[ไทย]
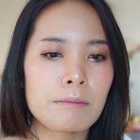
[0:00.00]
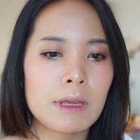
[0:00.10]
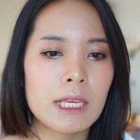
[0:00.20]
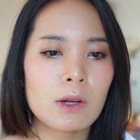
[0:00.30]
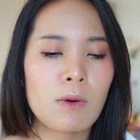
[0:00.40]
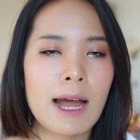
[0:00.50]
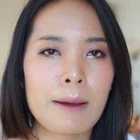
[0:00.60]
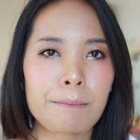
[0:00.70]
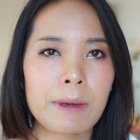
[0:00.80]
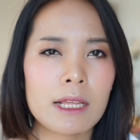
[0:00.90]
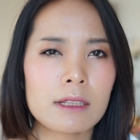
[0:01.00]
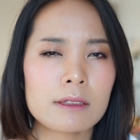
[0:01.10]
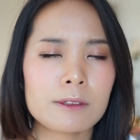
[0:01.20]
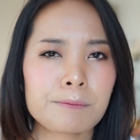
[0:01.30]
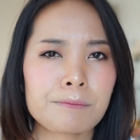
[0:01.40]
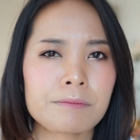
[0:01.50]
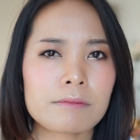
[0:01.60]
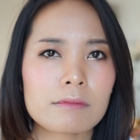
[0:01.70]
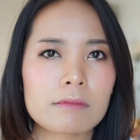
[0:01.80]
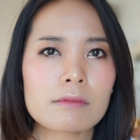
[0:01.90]
มีความเป็น
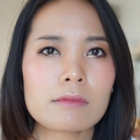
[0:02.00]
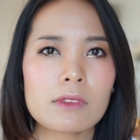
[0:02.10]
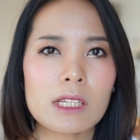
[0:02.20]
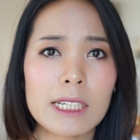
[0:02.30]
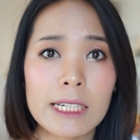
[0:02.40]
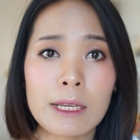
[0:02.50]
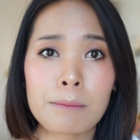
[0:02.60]
ครีม